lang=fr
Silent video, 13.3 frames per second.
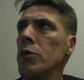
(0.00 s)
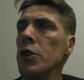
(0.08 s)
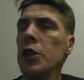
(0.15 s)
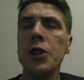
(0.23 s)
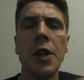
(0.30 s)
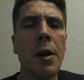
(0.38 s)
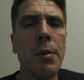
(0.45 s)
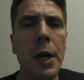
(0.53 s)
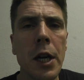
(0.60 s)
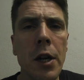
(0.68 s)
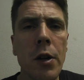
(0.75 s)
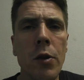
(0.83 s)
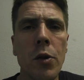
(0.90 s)

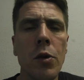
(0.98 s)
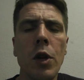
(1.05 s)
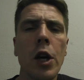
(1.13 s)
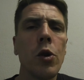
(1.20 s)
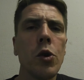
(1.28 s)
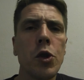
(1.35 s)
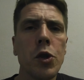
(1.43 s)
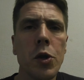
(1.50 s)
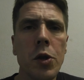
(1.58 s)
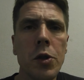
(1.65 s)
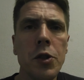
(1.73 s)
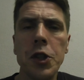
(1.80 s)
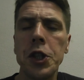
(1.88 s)
Isabelle, la
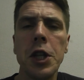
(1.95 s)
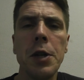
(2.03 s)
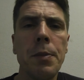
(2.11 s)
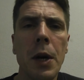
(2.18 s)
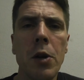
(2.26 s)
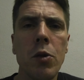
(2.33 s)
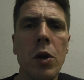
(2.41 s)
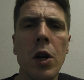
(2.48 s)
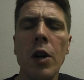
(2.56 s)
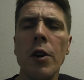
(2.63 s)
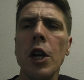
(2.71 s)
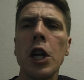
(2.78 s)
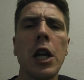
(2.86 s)
cochonne, je sais pas
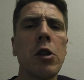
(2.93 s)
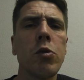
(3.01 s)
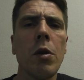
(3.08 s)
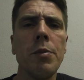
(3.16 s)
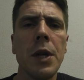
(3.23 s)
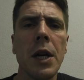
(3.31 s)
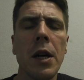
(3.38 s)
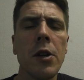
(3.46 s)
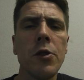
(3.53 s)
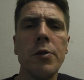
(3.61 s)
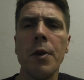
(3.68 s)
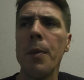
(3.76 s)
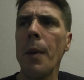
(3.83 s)
quoi, éclate-toi bien,
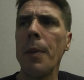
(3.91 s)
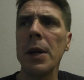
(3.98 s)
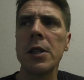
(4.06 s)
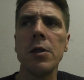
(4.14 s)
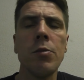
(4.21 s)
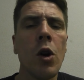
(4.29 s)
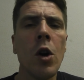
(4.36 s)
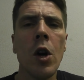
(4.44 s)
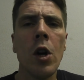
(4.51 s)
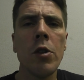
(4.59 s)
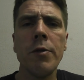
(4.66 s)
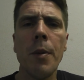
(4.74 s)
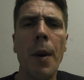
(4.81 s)
tu fais pas partie de, tu
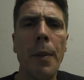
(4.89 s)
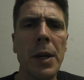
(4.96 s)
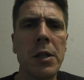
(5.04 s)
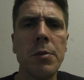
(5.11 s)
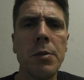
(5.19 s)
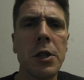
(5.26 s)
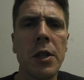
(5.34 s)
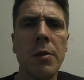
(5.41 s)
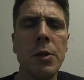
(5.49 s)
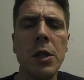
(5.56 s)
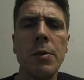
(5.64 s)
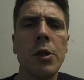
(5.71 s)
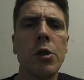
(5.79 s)
fais pas partie de mes
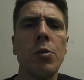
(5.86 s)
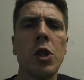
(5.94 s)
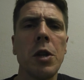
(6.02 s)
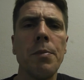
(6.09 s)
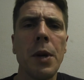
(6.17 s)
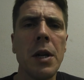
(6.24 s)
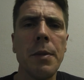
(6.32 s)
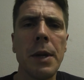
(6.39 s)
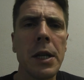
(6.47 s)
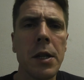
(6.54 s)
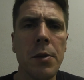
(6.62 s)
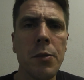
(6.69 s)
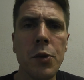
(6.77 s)
amis parce que moi j'aime pas les mecs
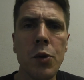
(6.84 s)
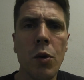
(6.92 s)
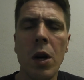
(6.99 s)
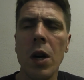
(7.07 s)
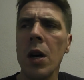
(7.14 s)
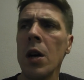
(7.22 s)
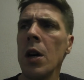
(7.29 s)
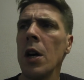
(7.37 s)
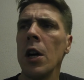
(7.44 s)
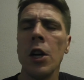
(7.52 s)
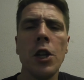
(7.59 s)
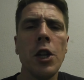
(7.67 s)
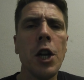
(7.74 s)
comme toi.
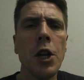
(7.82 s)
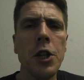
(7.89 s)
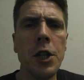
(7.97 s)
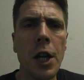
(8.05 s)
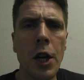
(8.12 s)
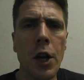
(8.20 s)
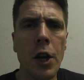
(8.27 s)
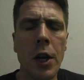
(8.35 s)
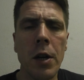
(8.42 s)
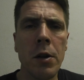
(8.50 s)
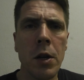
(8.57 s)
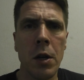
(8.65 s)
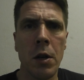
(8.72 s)
Nani, nanana.